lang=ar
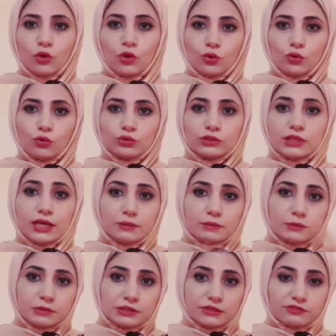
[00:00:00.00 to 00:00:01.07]
ودائما
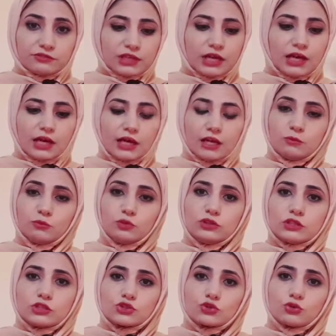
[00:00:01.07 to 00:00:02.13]
من تفتحها
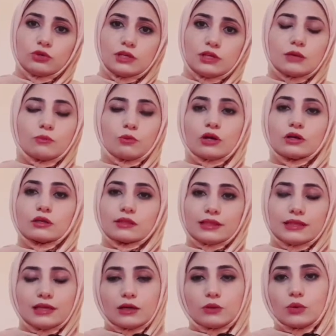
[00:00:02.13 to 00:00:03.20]
المنتج كله معرض
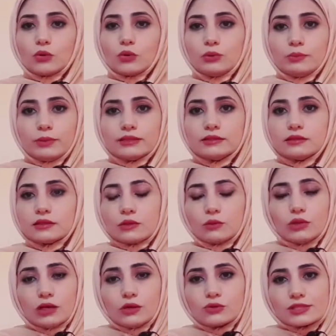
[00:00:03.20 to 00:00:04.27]
للهواء والبكتيريا
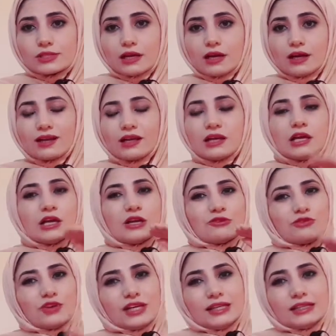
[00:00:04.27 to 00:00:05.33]
والأوساخ
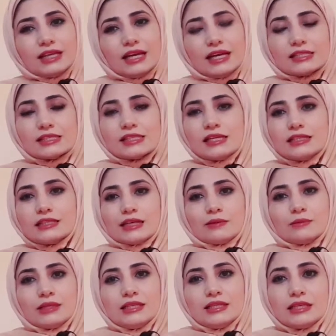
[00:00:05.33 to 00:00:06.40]
فإحنا حنزيد
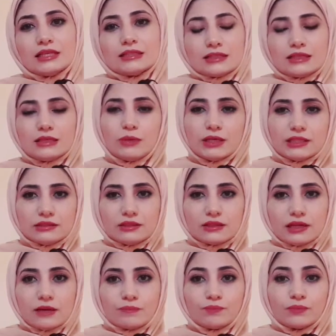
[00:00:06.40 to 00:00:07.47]
عملية
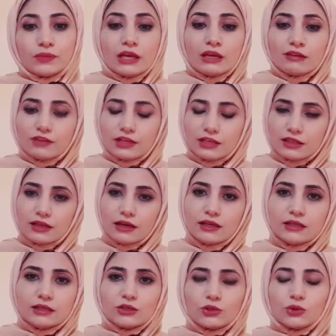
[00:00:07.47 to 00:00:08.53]
البكتيريا
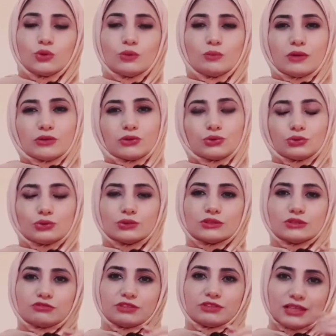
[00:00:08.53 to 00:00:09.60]
فلذلك كل ما تكون
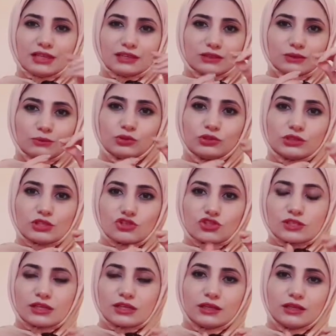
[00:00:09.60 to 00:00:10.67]
فتحة المنتج
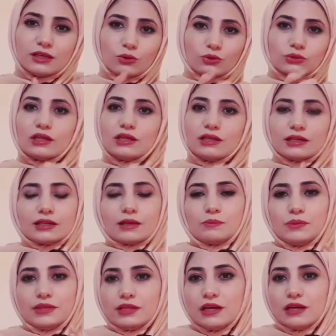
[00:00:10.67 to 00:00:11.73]
صغيرة ونطلع
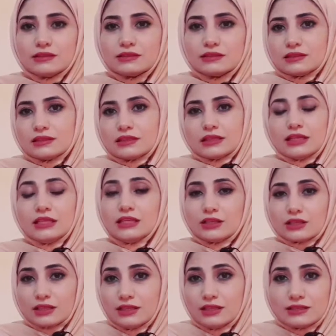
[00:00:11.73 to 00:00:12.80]
كميات اللي
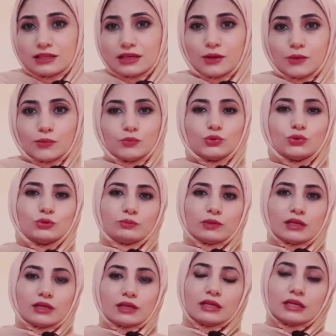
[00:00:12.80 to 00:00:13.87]
نريدها بدون
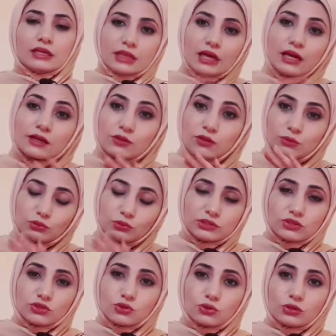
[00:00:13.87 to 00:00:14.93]
ما نعرض
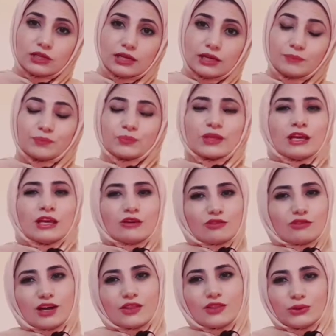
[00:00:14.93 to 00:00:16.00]
المنتج كله
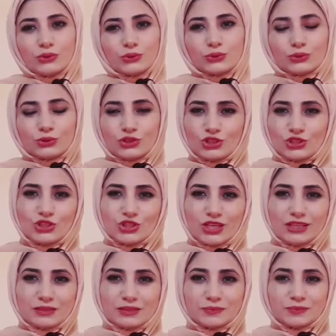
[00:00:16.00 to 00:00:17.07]
فهذا يكون شيء
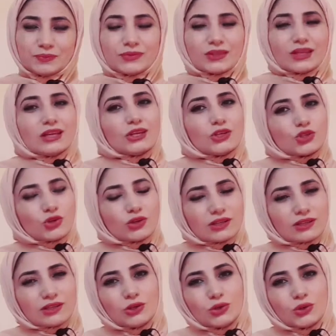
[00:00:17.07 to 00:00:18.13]
جيد شكرا
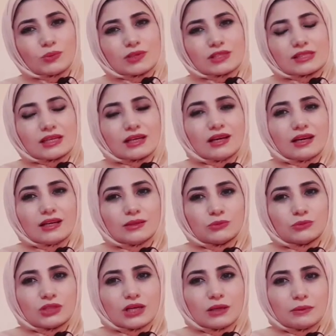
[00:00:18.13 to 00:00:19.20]
لكم أصدقائي
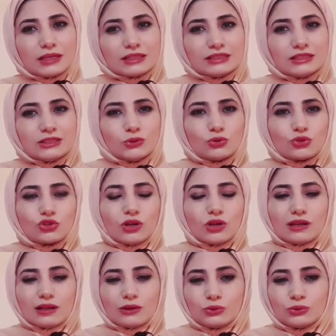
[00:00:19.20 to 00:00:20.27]
لمتابعتي وإن شاء
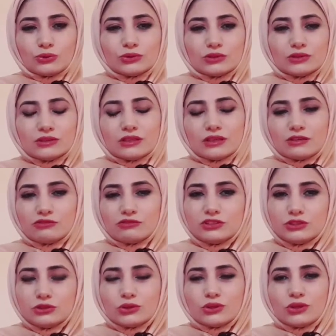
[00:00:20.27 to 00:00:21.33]
الله يكون
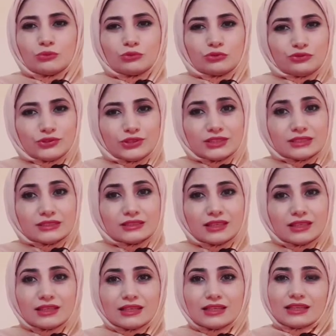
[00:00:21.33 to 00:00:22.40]
فيديو مفيد
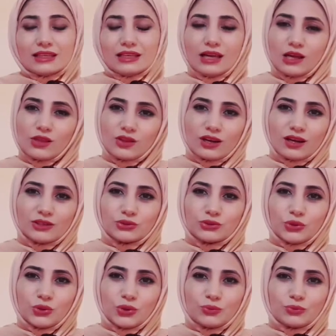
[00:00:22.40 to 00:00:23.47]

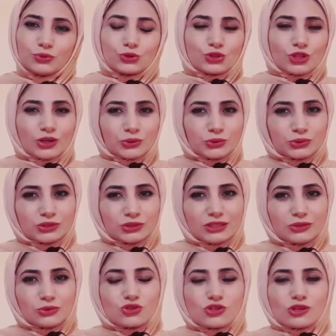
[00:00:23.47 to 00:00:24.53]
لحضراتكم وشاركوني
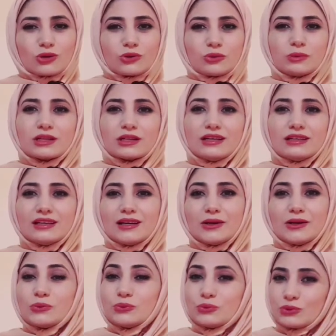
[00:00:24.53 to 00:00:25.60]
واشتركوا
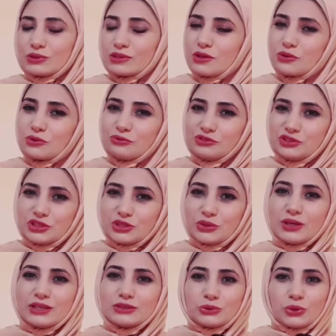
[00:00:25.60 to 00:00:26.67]
بالقناة وانتظروا
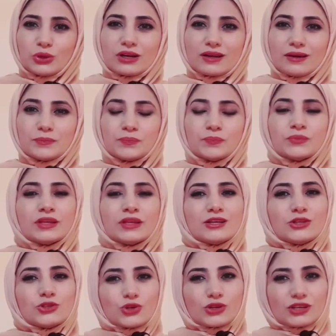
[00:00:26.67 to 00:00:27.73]
فيديوهات أخرى
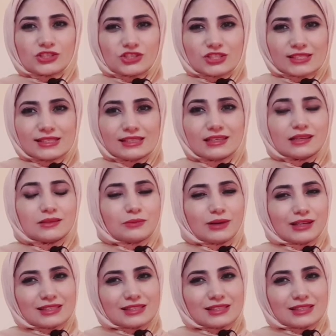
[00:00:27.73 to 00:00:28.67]
شكرا جزيلا مع